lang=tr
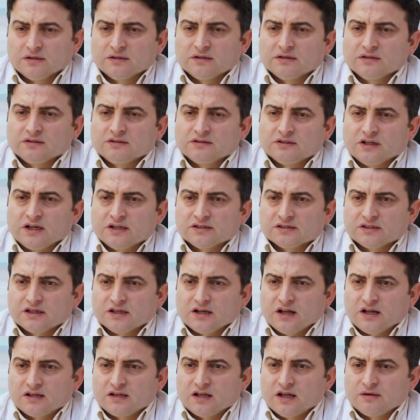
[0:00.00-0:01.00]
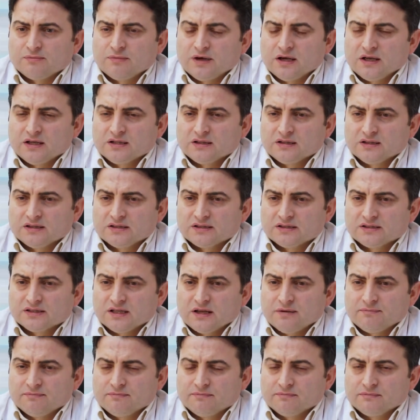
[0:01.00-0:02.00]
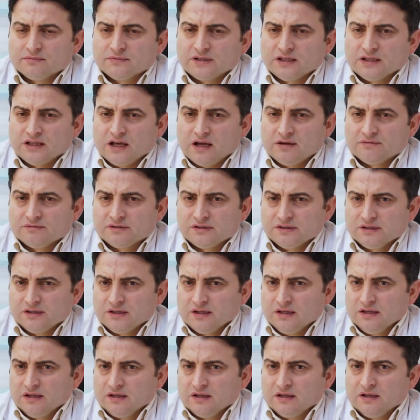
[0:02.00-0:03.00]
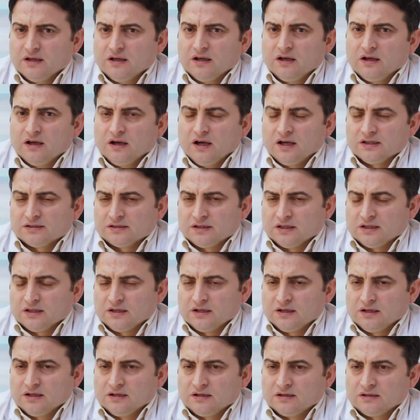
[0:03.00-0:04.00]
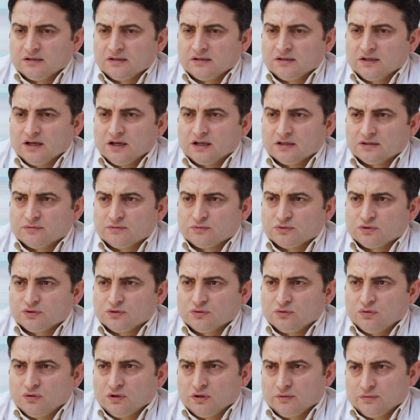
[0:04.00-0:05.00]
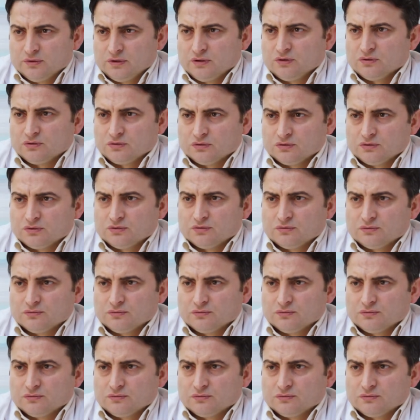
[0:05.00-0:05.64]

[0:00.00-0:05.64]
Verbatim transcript: E, transkranyal manyetik sistem tedavisiyle hastalara yardımcı olabiliyoruz.